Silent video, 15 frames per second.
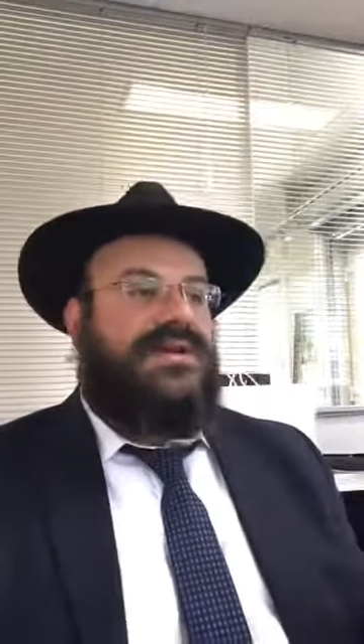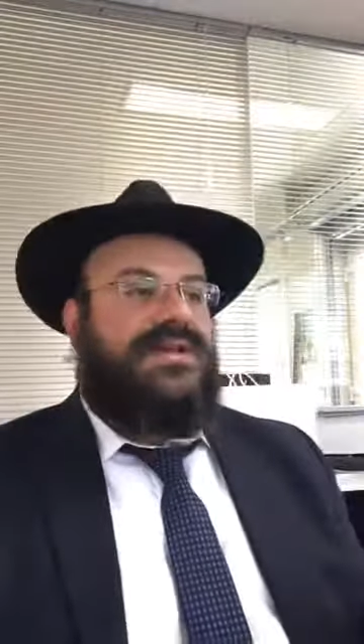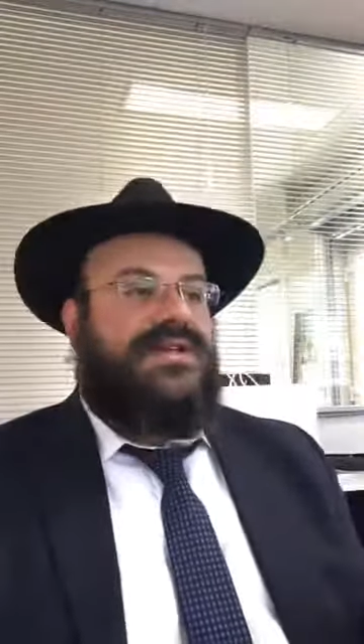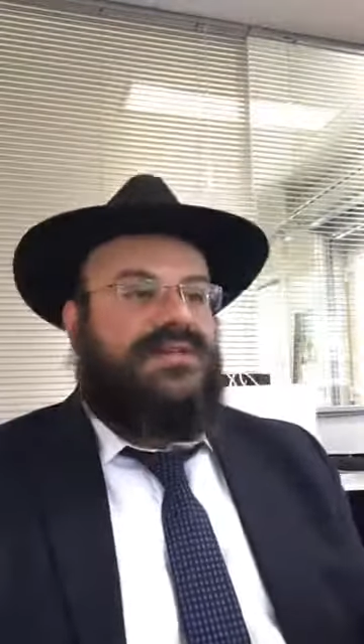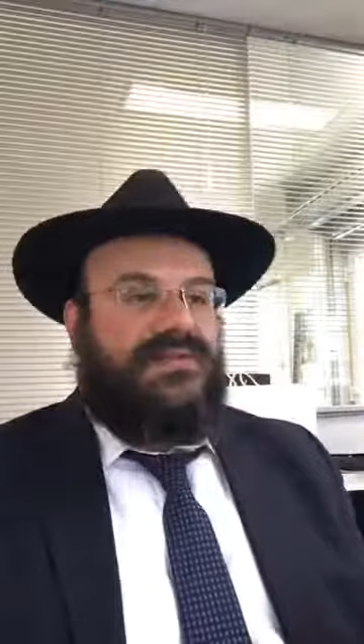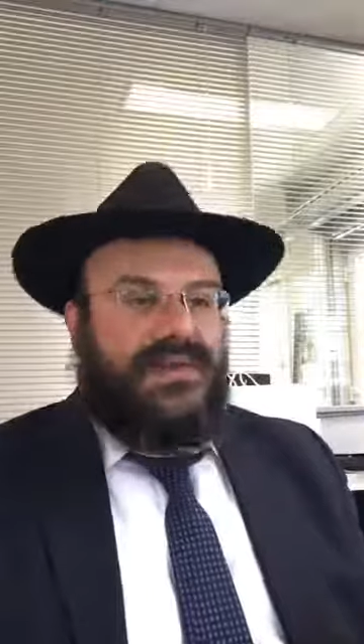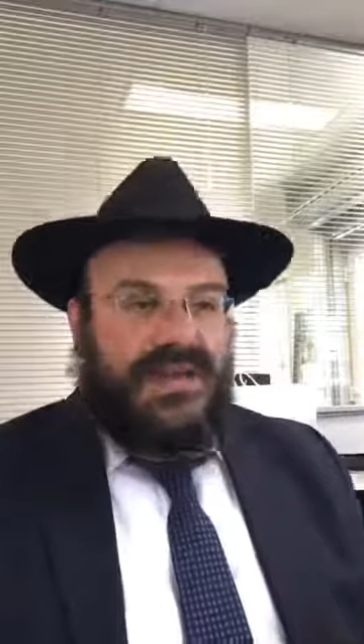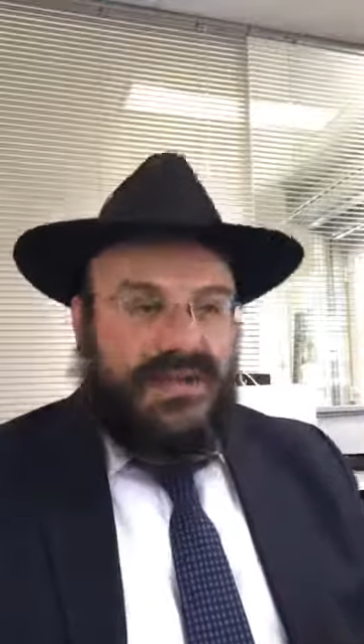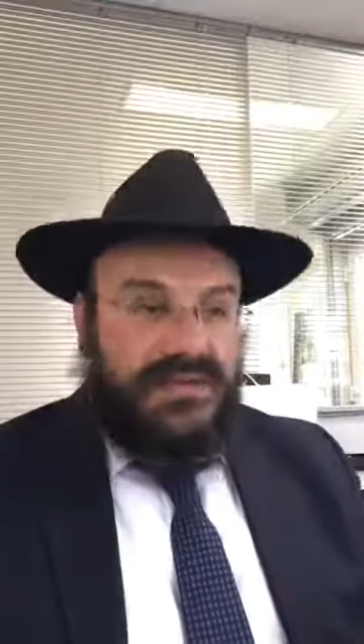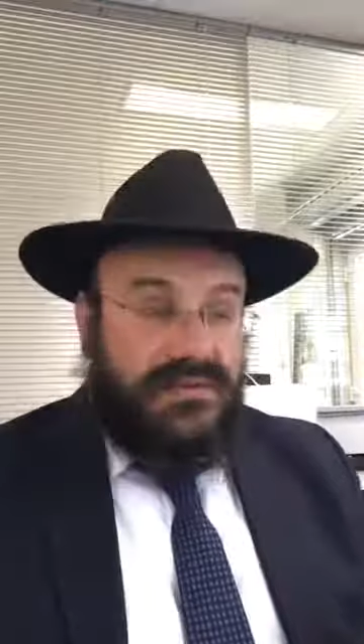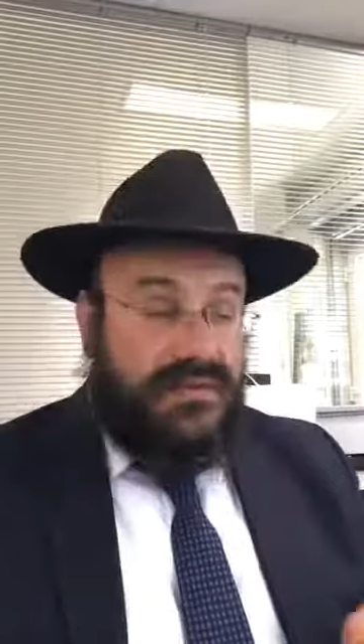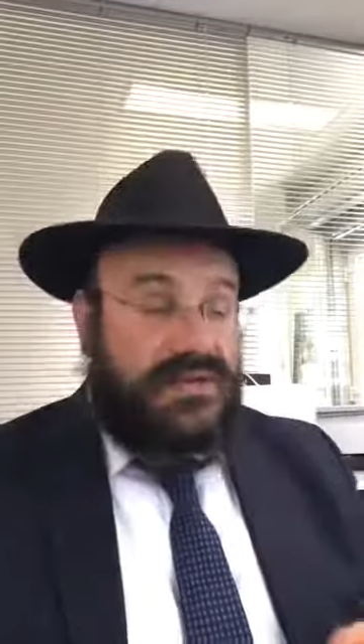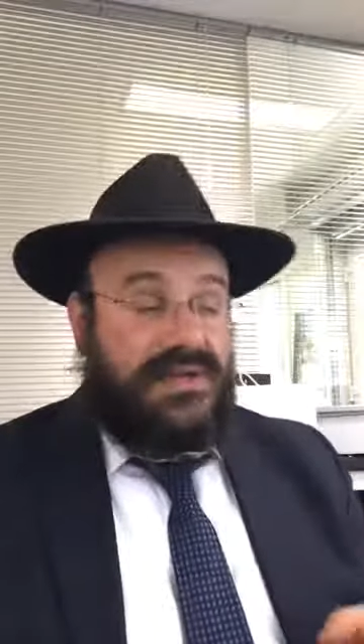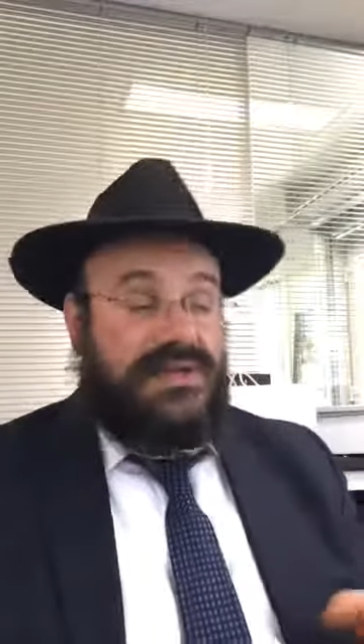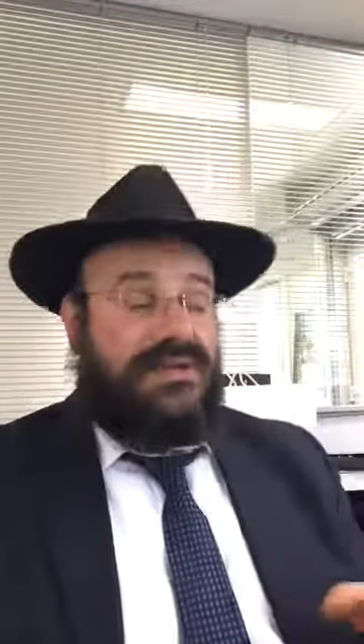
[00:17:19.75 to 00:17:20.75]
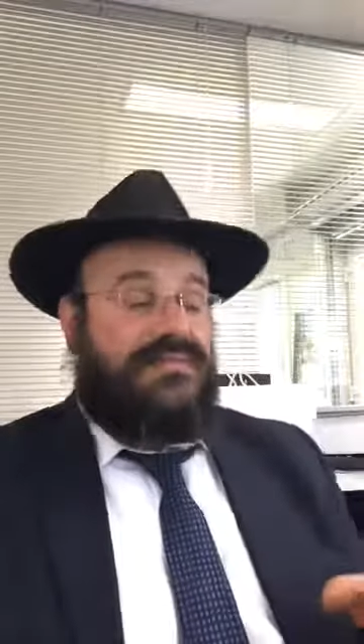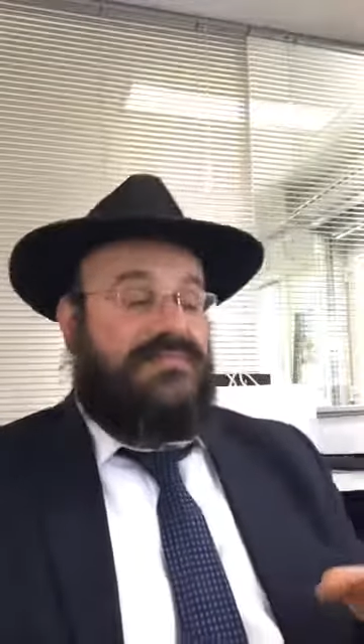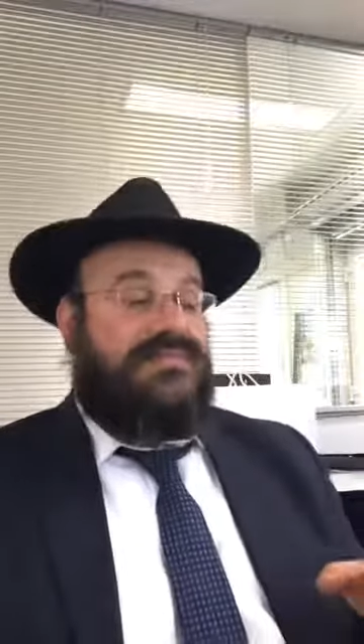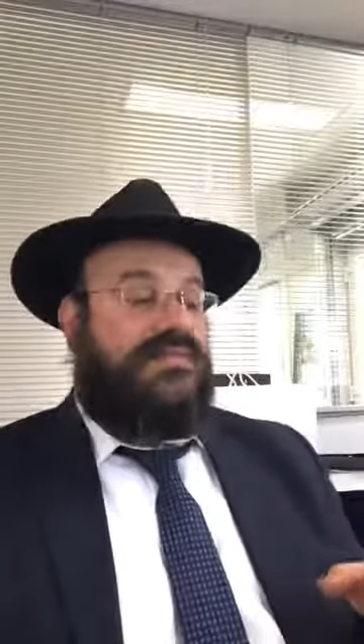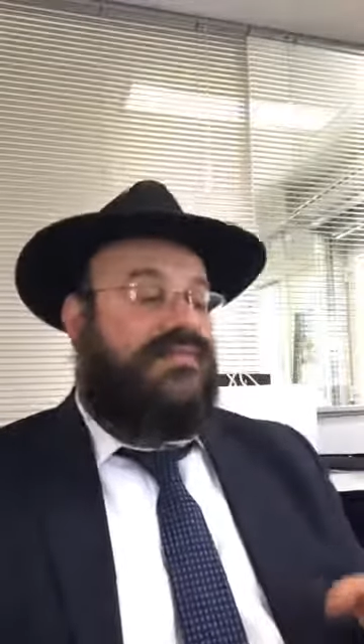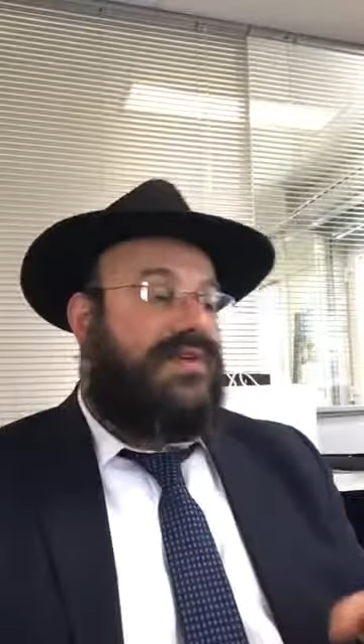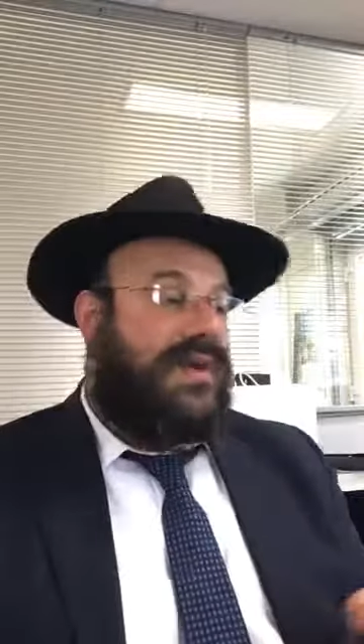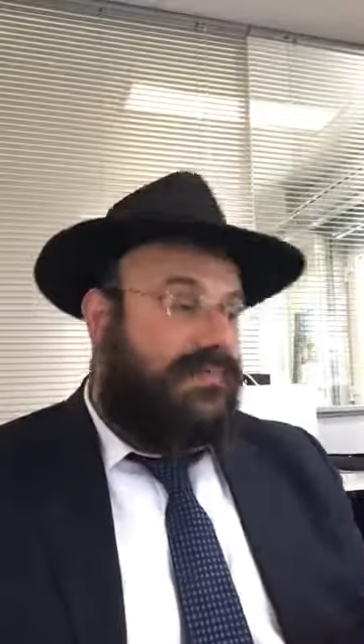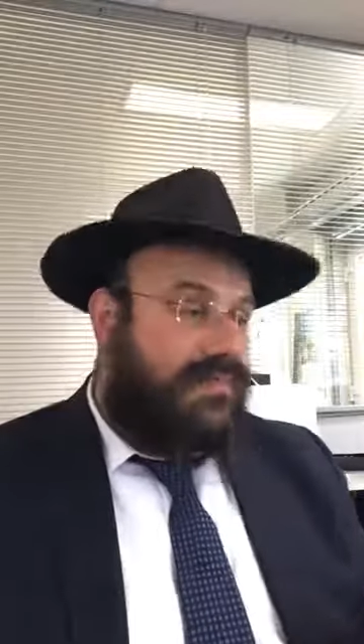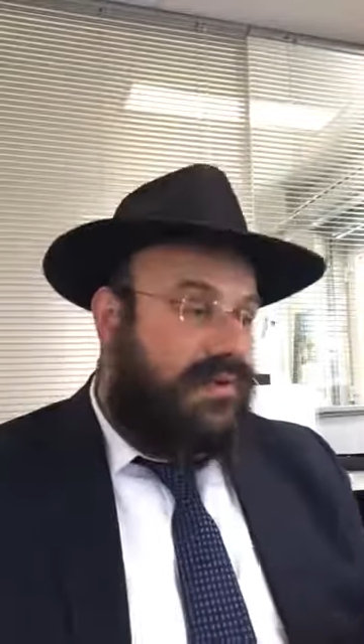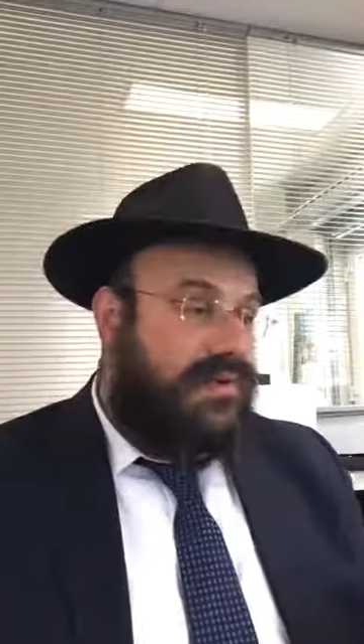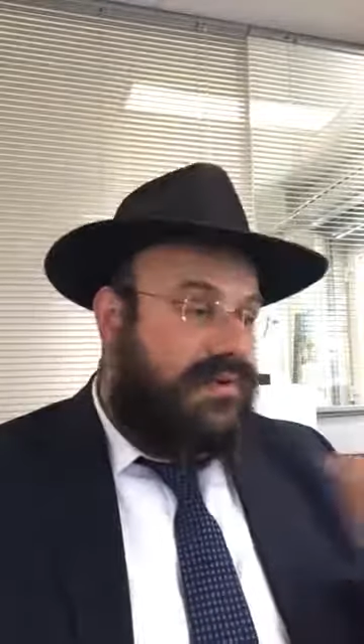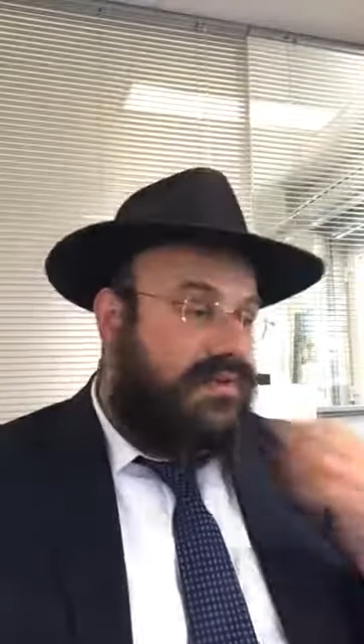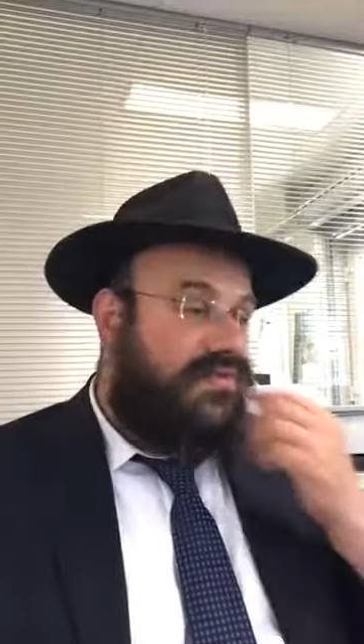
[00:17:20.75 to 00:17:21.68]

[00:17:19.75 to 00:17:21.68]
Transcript: Je vais la goûter, je vais apprendre,